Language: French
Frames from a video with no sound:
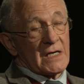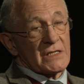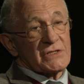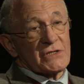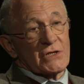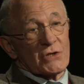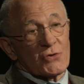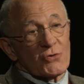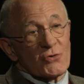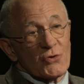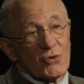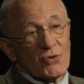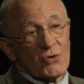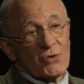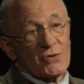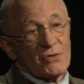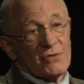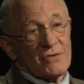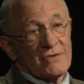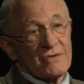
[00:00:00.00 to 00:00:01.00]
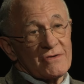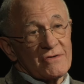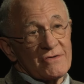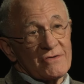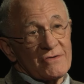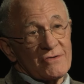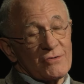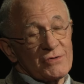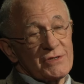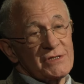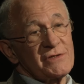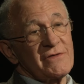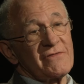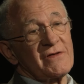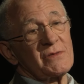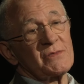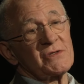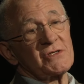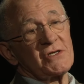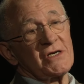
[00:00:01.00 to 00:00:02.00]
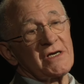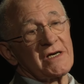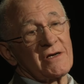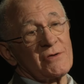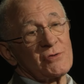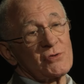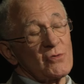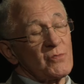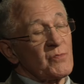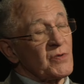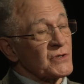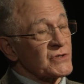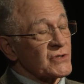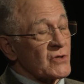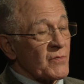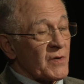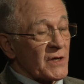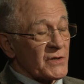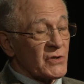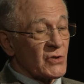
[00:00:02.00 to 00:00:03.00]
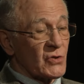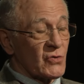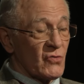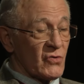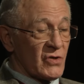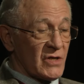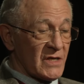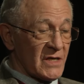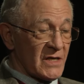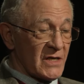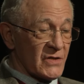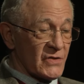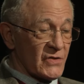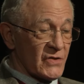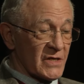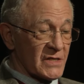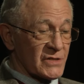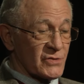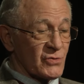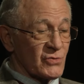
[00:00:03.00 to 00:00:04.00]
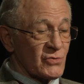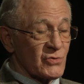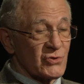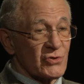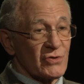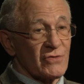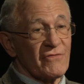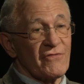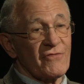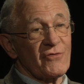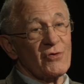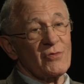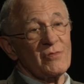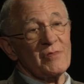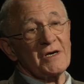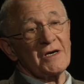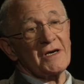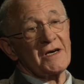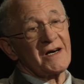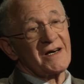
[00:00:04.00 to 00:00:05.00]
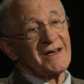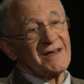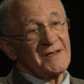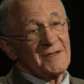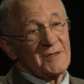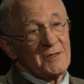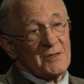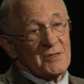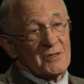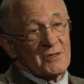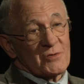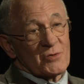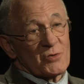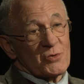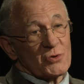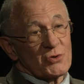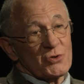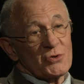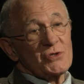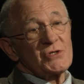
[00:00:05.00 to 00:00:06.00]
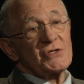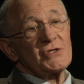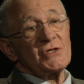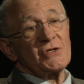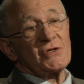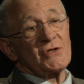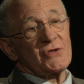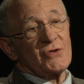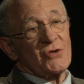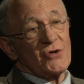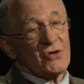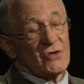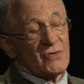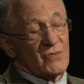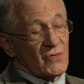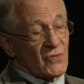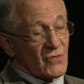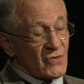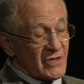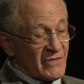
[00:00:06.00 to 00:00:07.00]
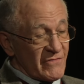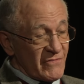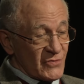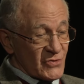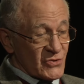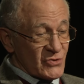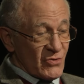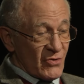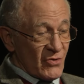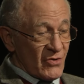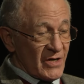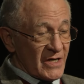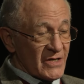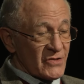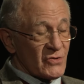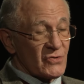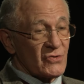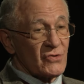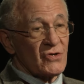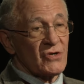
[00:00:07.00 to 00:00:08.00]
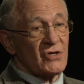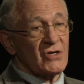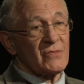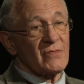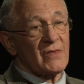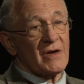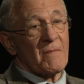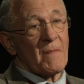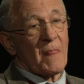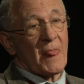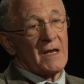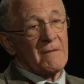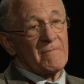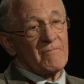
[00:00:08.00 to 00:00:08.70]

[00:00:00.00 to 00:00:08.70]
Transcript: assez tôt au XIXe siècle, je pense en particulier à un texte du jeune Flaubert, que je cite dans mon livre sur le règne de l'homme,